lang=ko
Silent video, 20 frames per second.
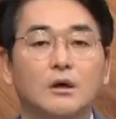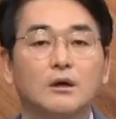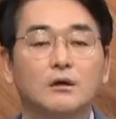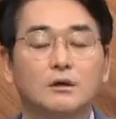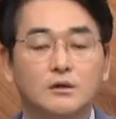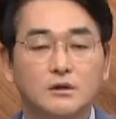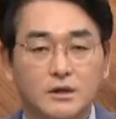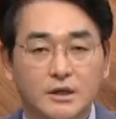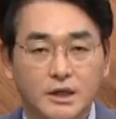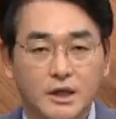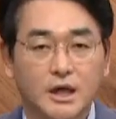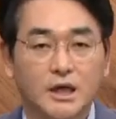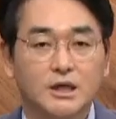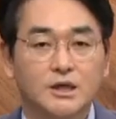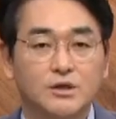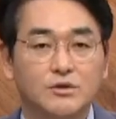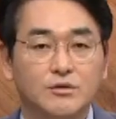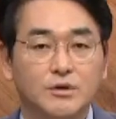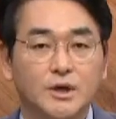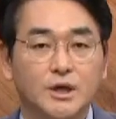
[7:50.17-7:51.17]
그렇게
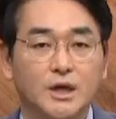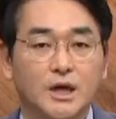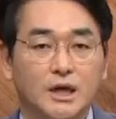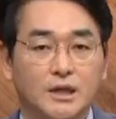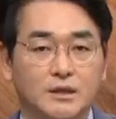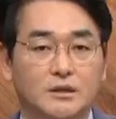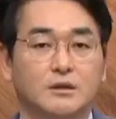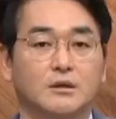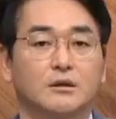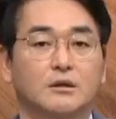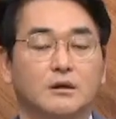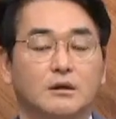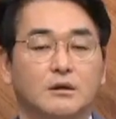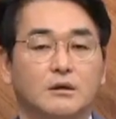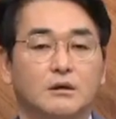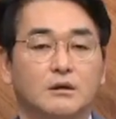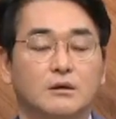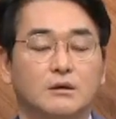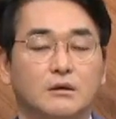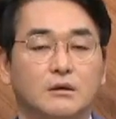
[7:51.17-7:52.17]
하기 위한
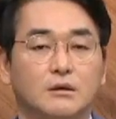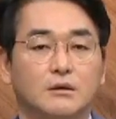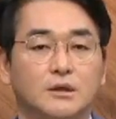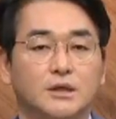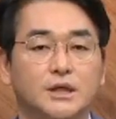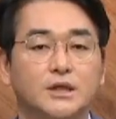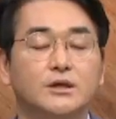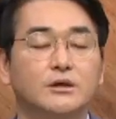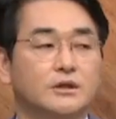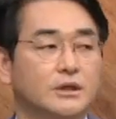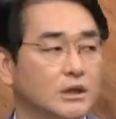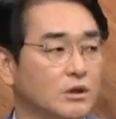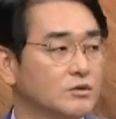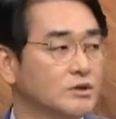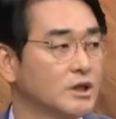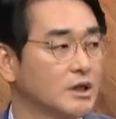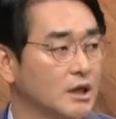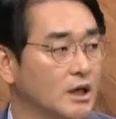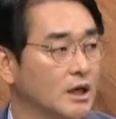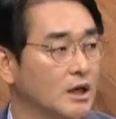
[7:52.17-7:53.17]
어, 일이었다고
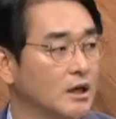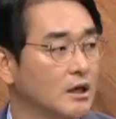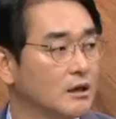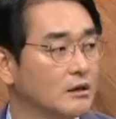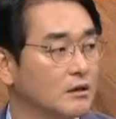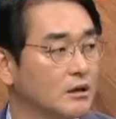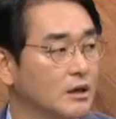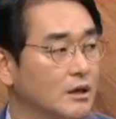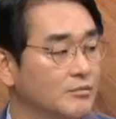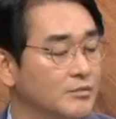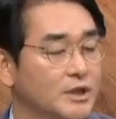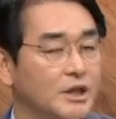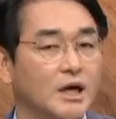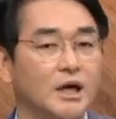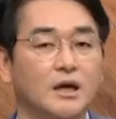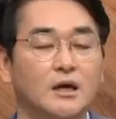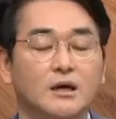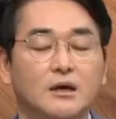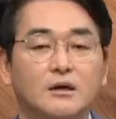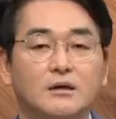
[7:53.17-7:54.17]
생각을
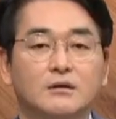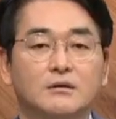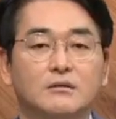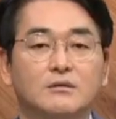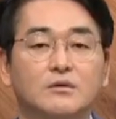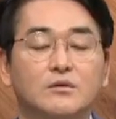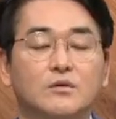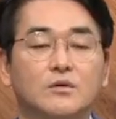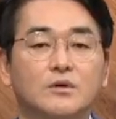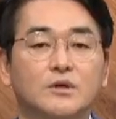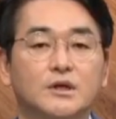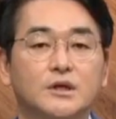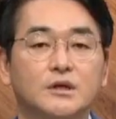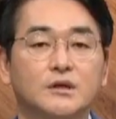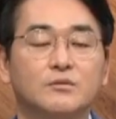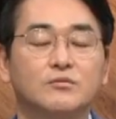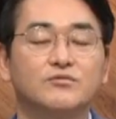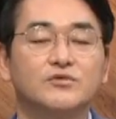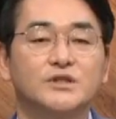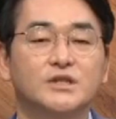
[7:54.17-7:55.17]
합니다. 그리고
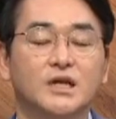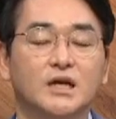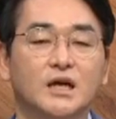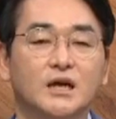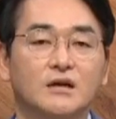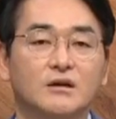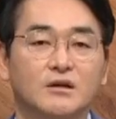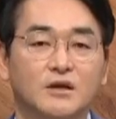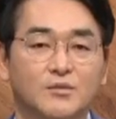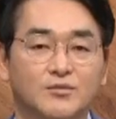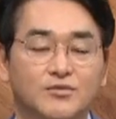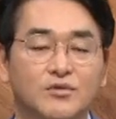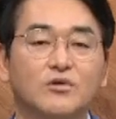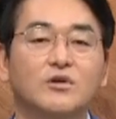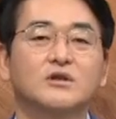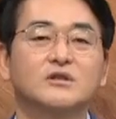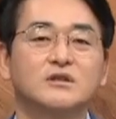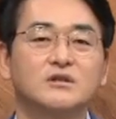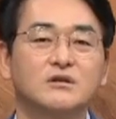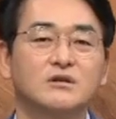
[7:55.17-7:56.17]
이 문제가 이렇게
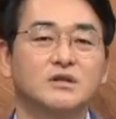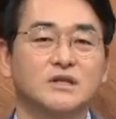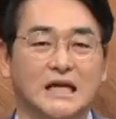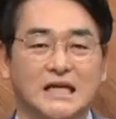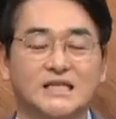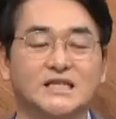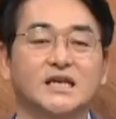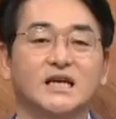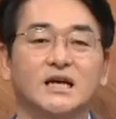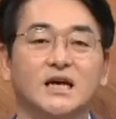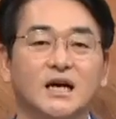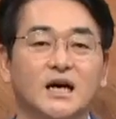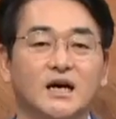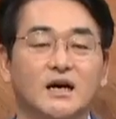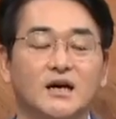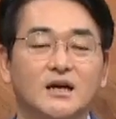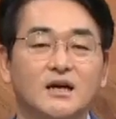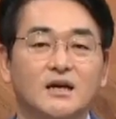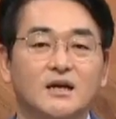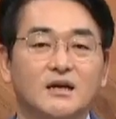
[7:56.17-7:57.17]
불거지는 것 자체가
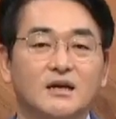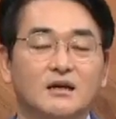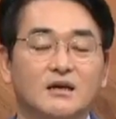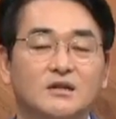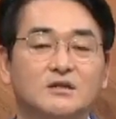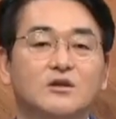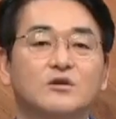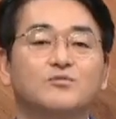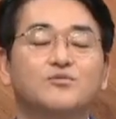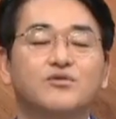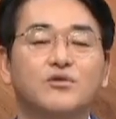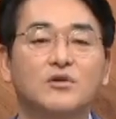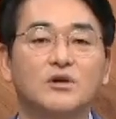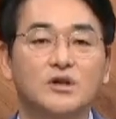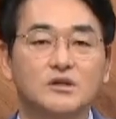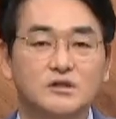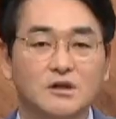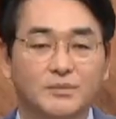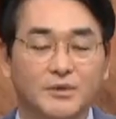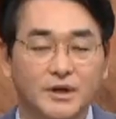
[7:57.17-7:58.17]
그러니까 저는
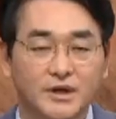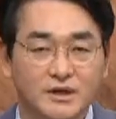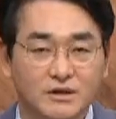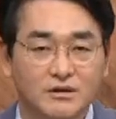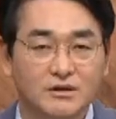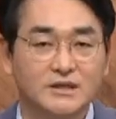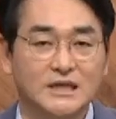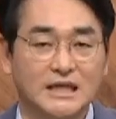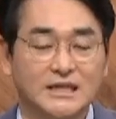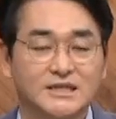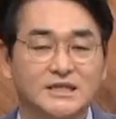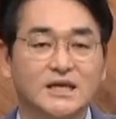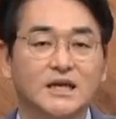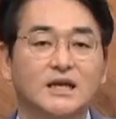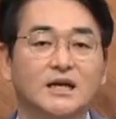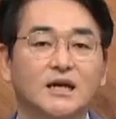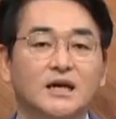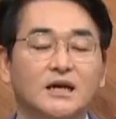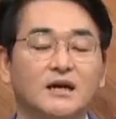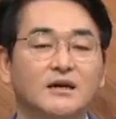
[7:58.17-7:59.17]
불거져 버린 것
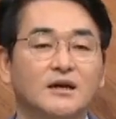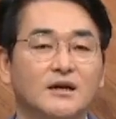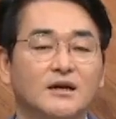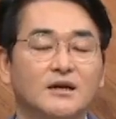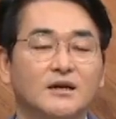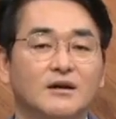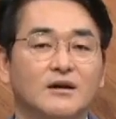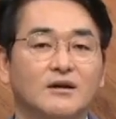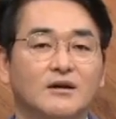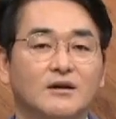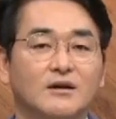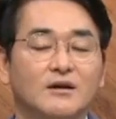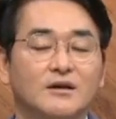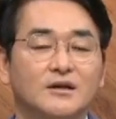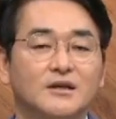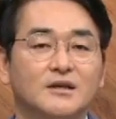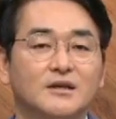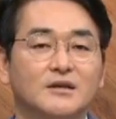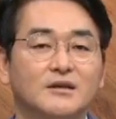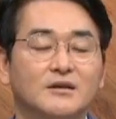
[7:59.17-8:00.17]
자체가 어,
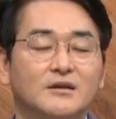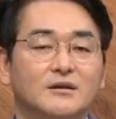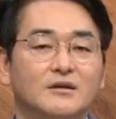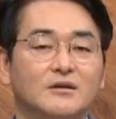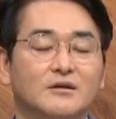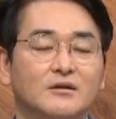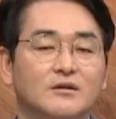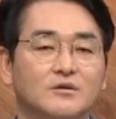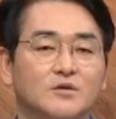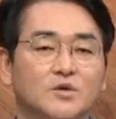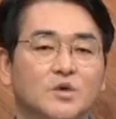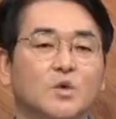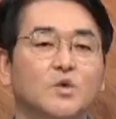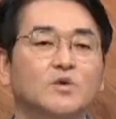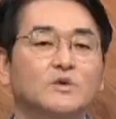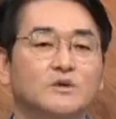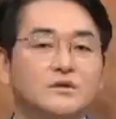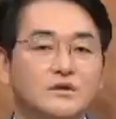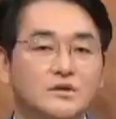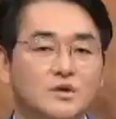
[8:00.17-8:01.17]
이
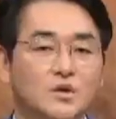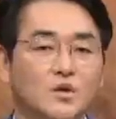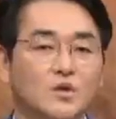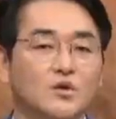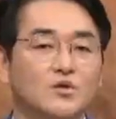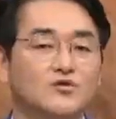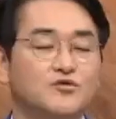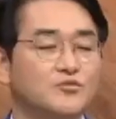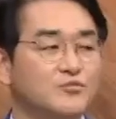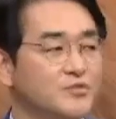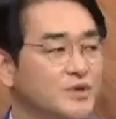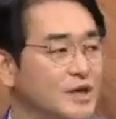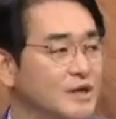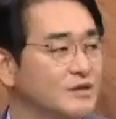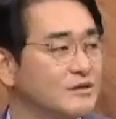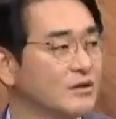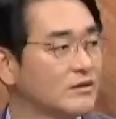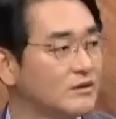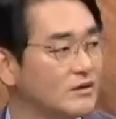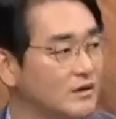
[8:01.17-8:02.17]
좋은 의도로
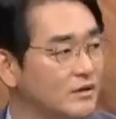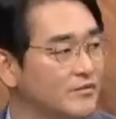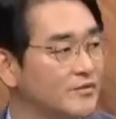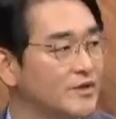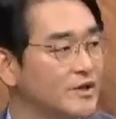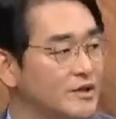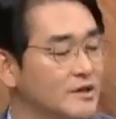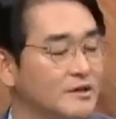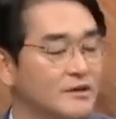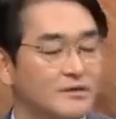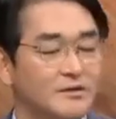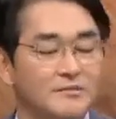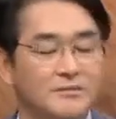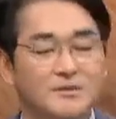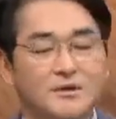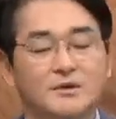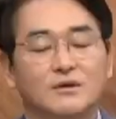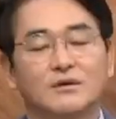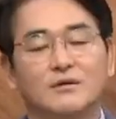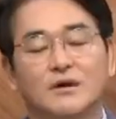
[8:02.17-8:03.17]
준비했었던 이
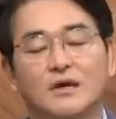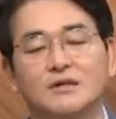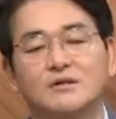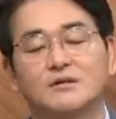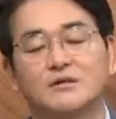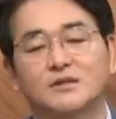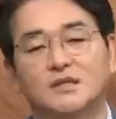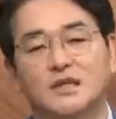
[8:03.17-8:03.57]
과정